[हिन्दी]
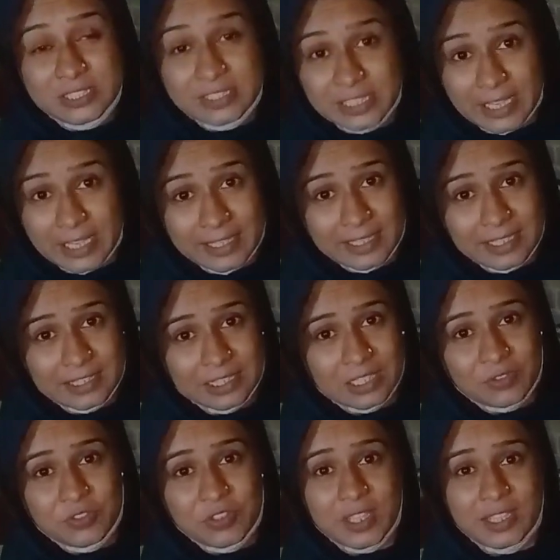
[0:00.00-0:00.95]
शहर की
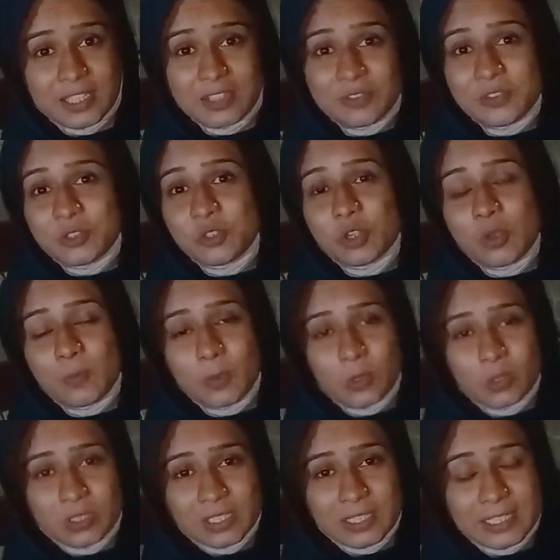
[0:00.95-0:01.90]
तरफ जाएंगे वीडियो
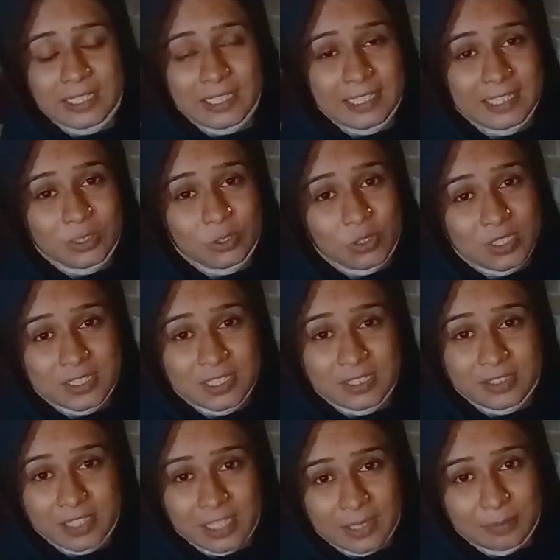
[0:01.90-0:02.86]
अपलोड करने के लिए थोड़ा
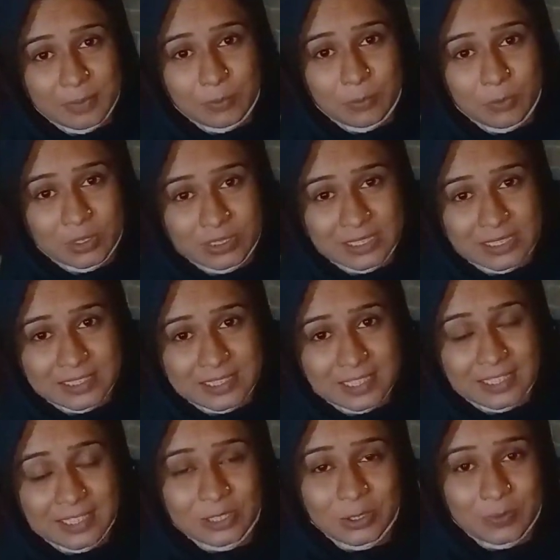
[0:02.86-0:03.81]
सा टाइम भी बहुत लग
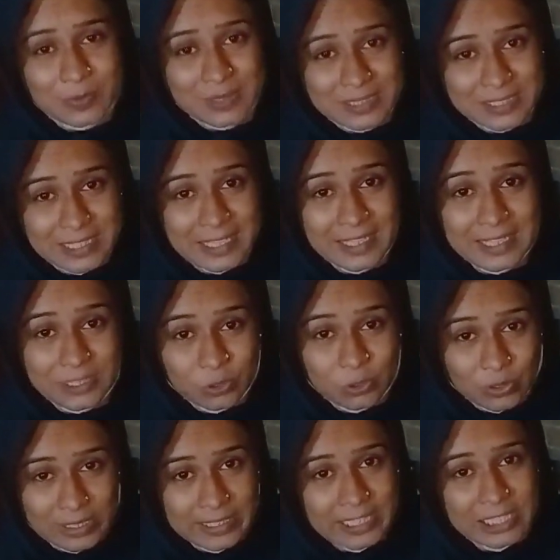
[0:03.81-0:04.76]
जाएगा तो बस ये है कि
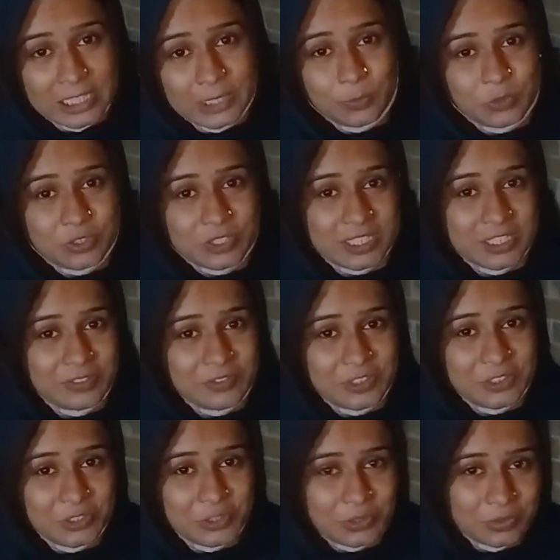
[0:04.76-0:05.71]
थोड़ी लेट
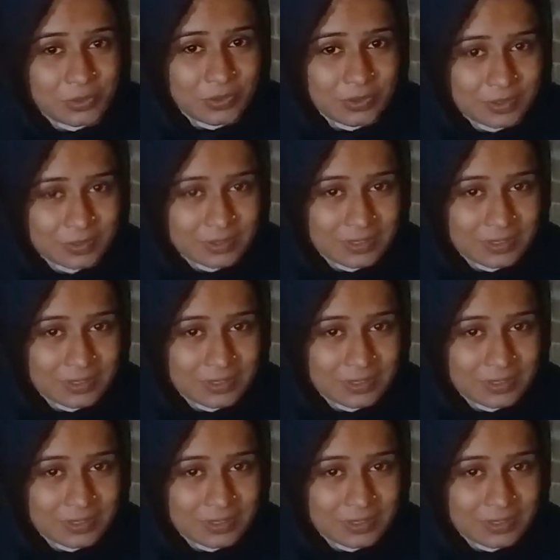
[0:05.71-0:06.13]
पहुँचेगी वीडियो